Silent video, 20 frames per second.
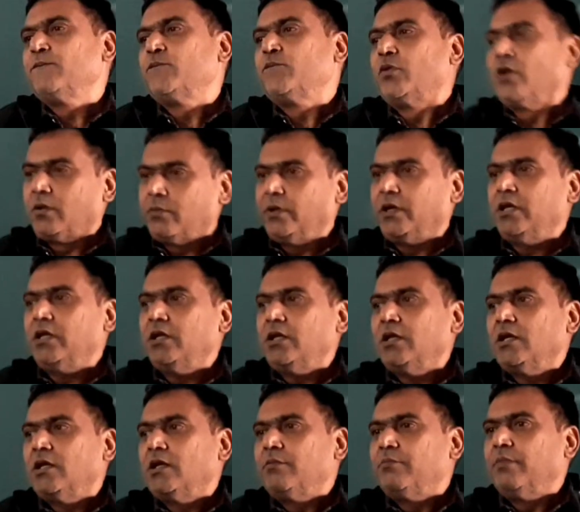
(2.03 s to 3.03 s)
है फिर भी
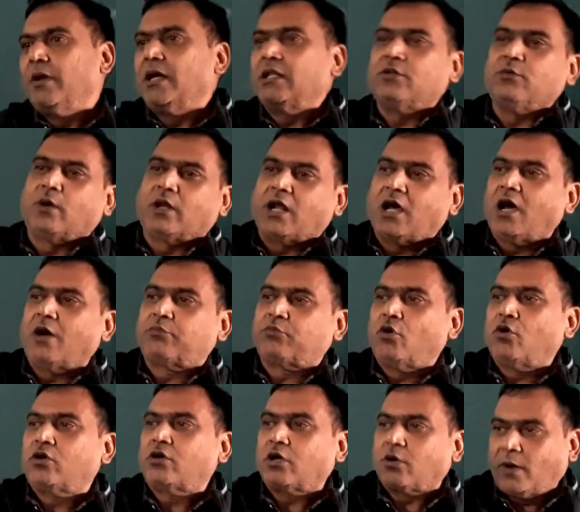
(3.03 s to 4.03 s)
मैं दोबारा
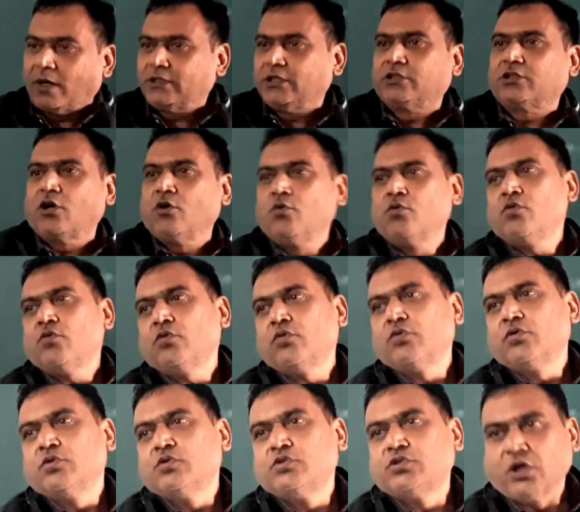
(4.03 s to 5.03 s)
आपको करवा देता हूँ
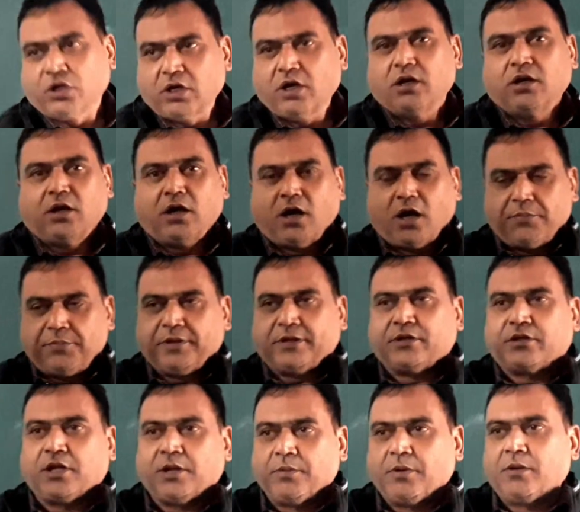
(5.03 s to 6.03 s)
जनरल आप
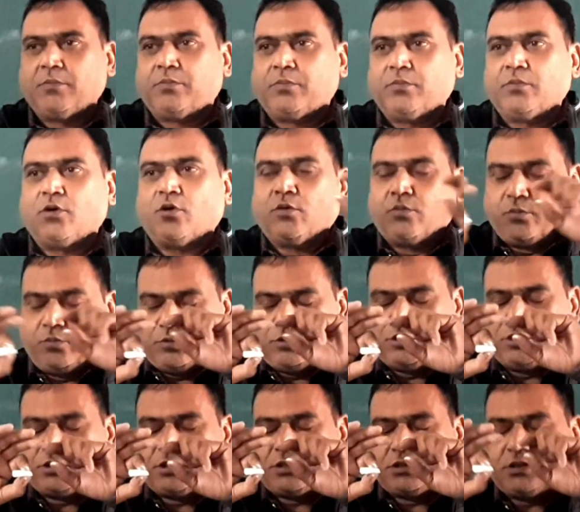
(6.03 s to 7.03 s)
एक टेबल
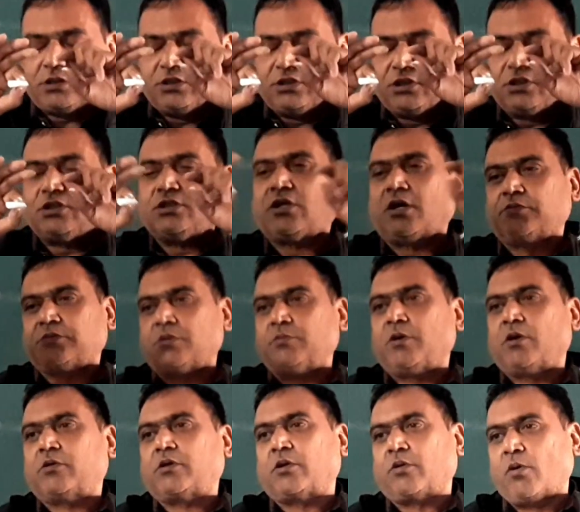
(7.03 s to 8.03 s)
जिस जिस हिसाब से
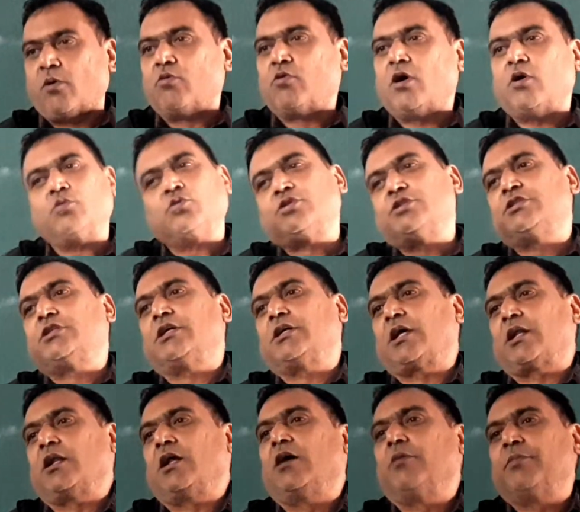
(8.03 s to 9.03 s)
मैं करवाऊँगा उसी से
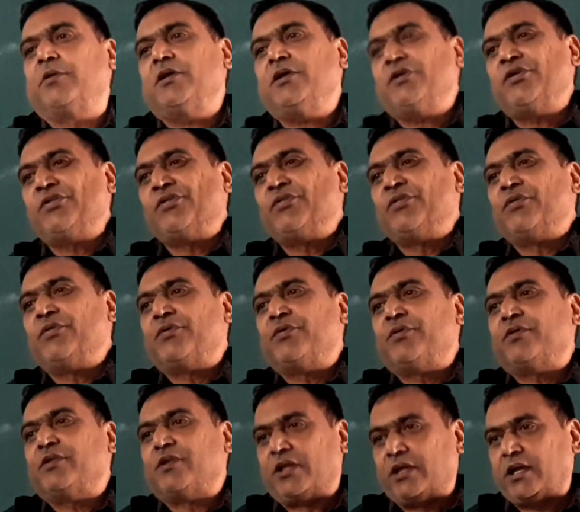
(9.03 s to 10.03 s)
करना आपने
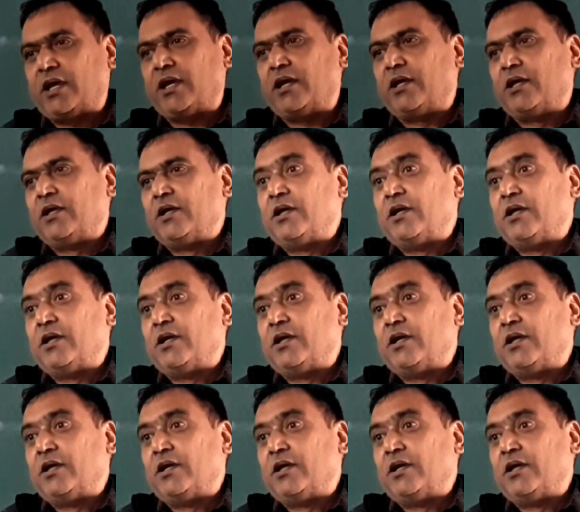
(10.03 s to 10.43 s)
ठीक है